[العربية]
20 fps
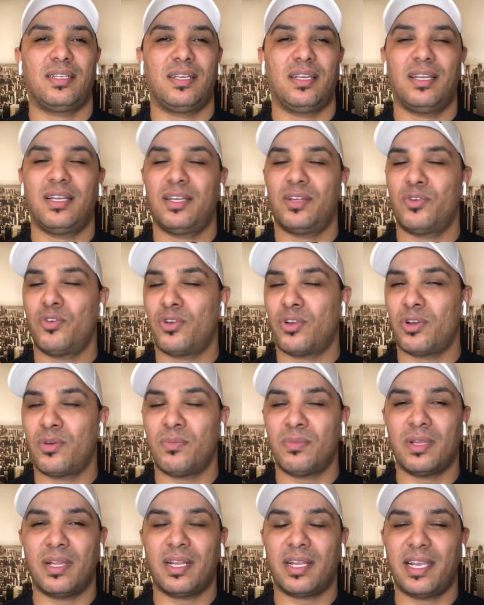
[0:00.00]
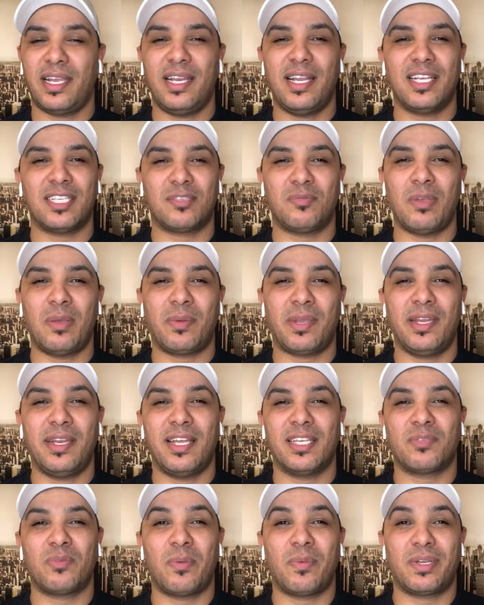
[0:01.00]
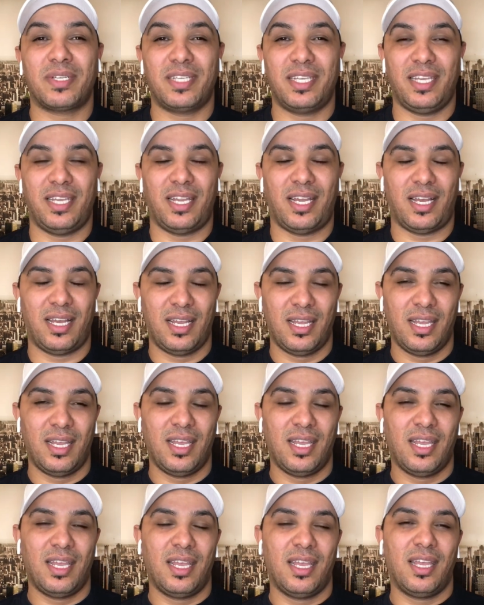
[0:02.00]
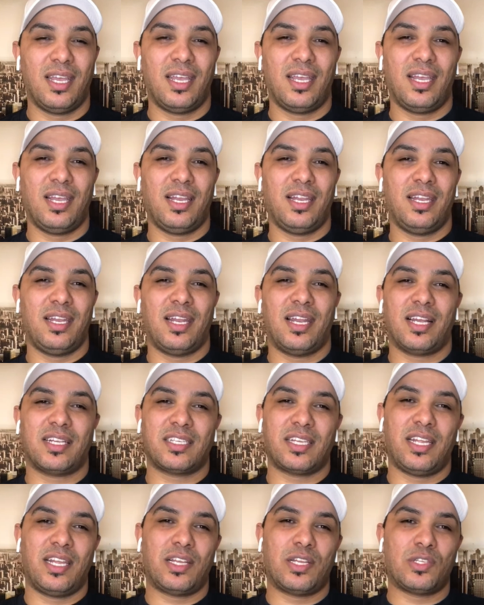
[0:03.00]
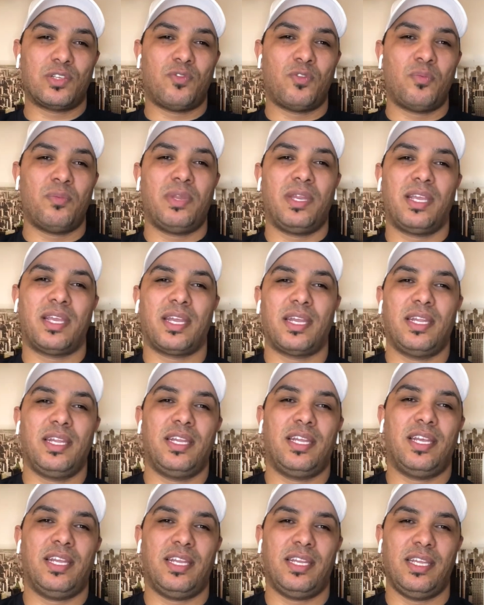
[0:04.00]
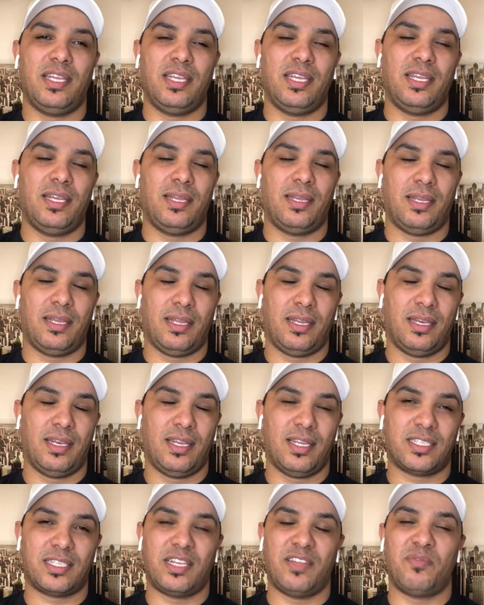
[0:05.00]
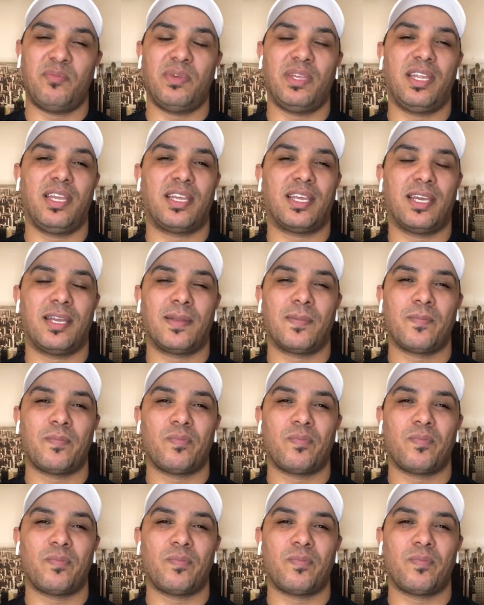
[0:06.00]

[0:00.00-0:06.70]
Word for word: نقول لكم كاين اسباب كاين اسباب كثيره آه، لان الاكثريه كنشوفوا الامريكانيين يعني الناس اللي في ميريكان